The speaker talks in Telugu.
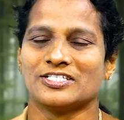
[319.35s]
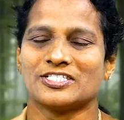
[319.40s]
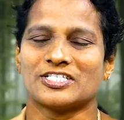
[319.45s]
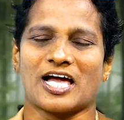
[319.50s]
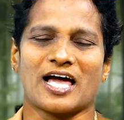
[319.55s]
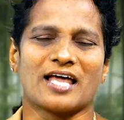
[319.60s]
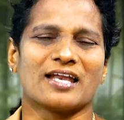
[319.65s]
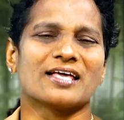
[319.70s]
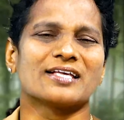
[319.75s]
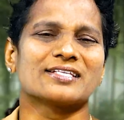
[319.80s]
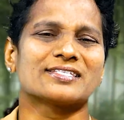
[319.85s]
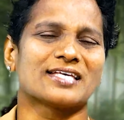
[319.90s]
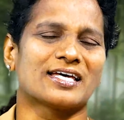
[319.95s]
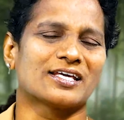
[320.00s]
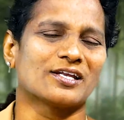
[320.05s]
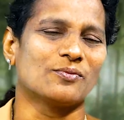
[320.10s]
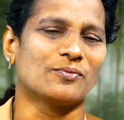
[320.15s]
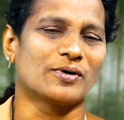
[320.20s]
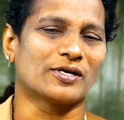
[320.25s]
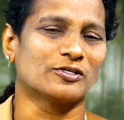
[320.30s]

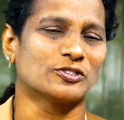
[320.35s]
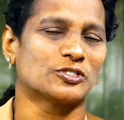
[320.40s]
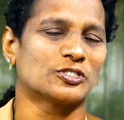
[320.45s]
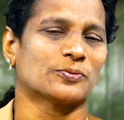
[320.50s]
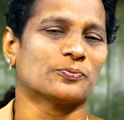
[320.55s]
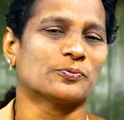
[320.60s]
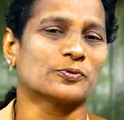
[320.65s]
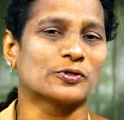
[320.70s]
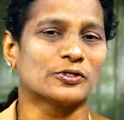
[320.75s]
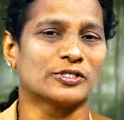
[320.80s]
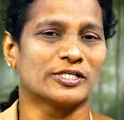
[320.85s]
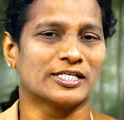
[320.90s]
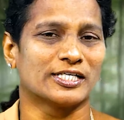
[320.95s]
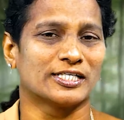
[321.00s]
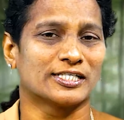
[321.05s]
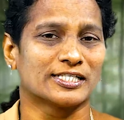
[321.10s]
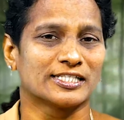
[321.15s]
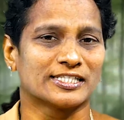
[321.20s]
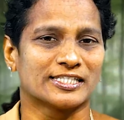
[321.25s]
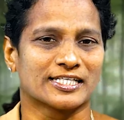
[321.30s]
చాలాసార్లు మనం చెప్పుకునే
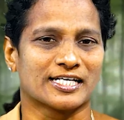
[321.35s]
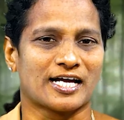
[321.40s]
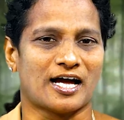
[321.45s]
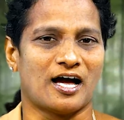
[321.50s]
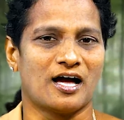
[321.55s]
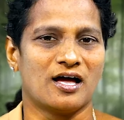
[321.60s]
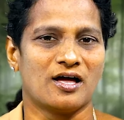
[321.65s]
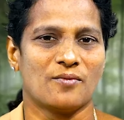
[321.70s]
రీతిగా